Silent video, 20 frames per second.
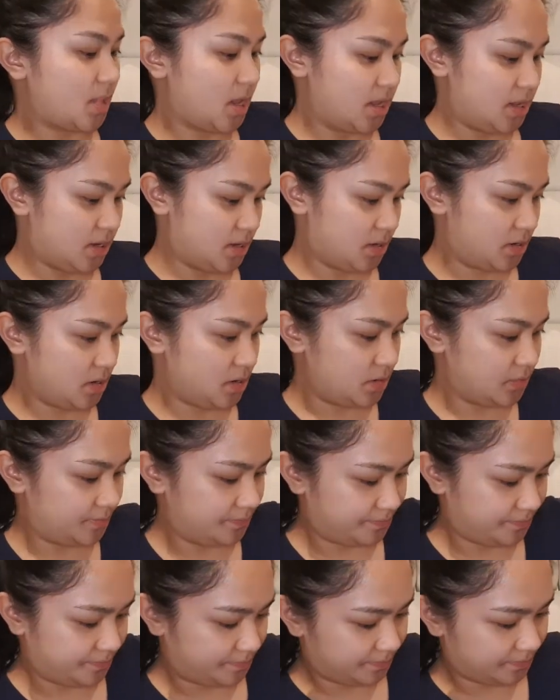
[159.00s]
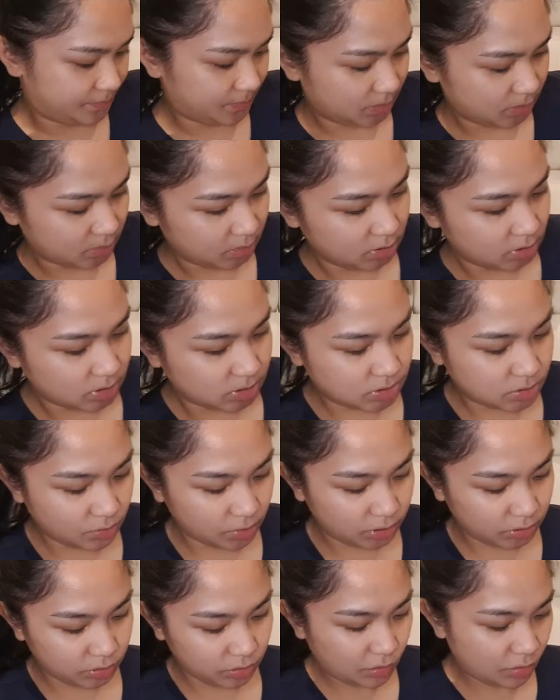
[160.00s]
Ayan. So,
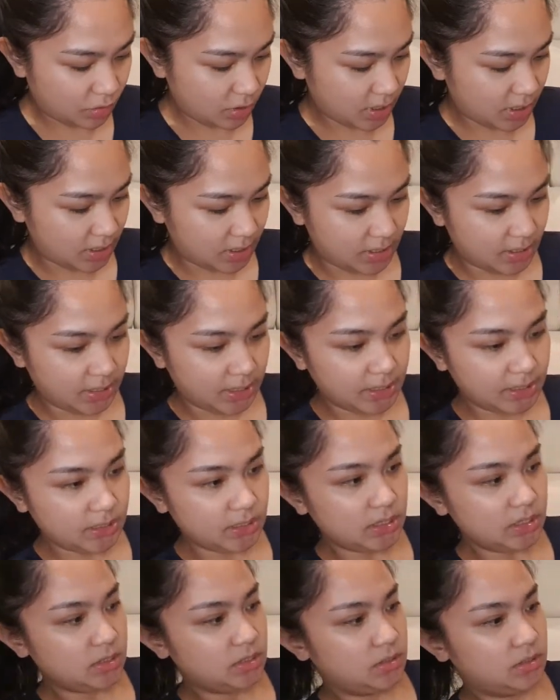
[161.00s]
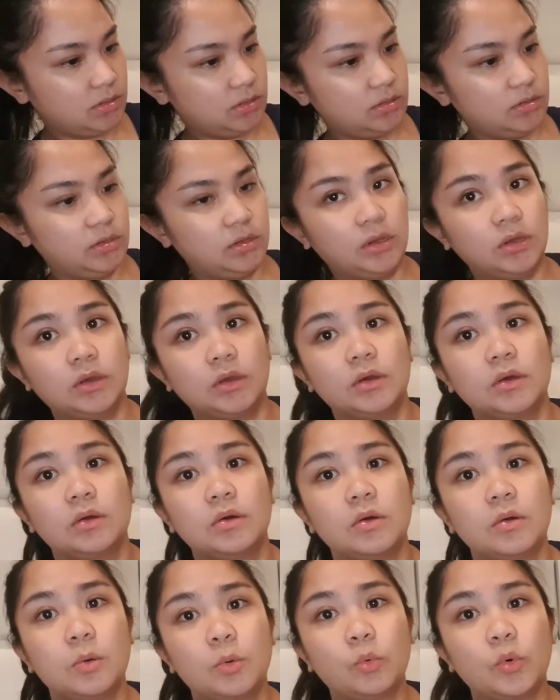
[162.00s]
ito ay
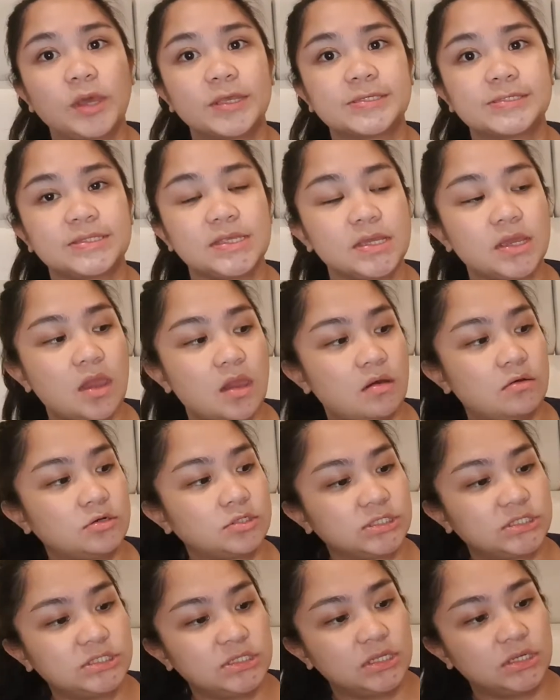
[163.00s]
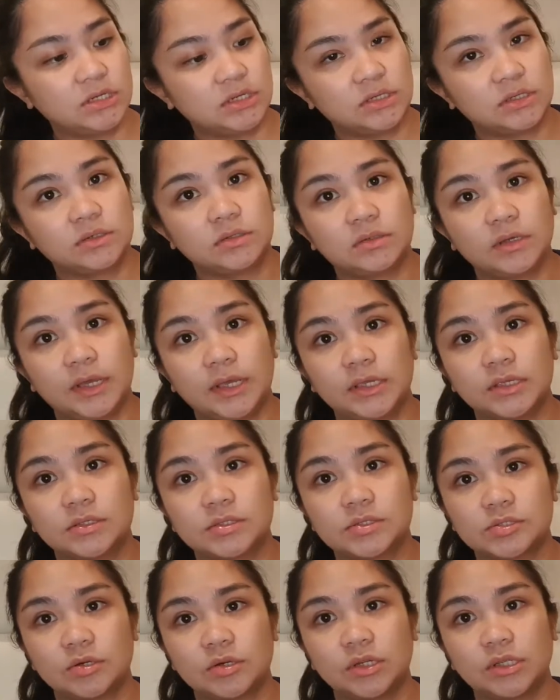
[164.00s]
Westinghouse na, ay,
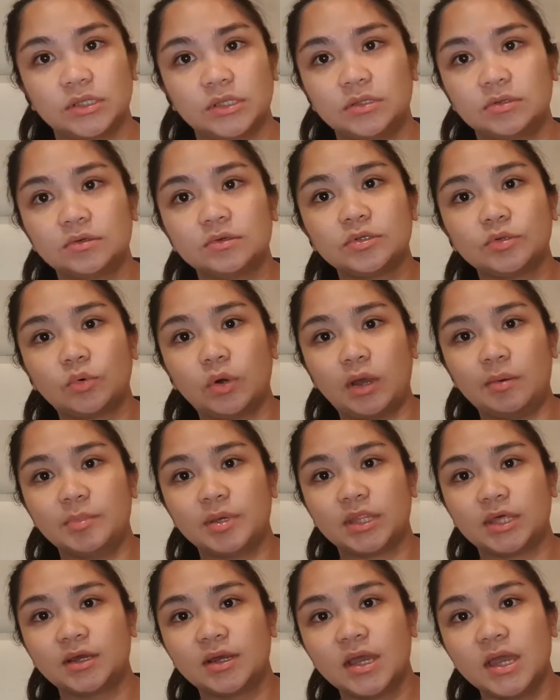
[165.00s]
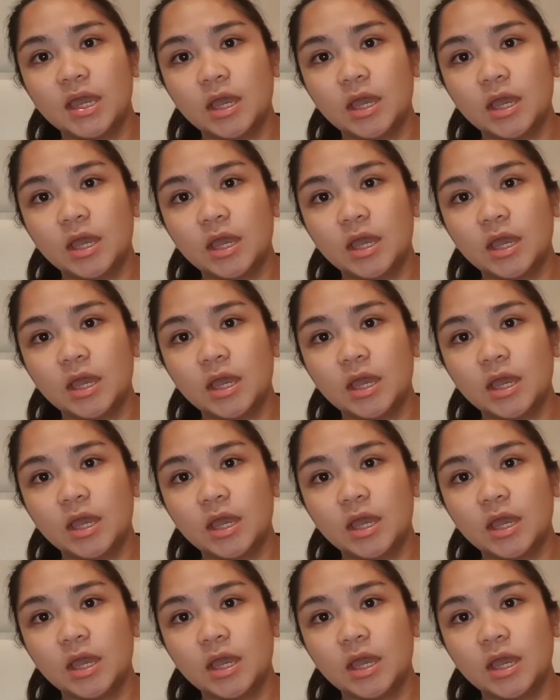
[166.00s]
sorry, yung camera.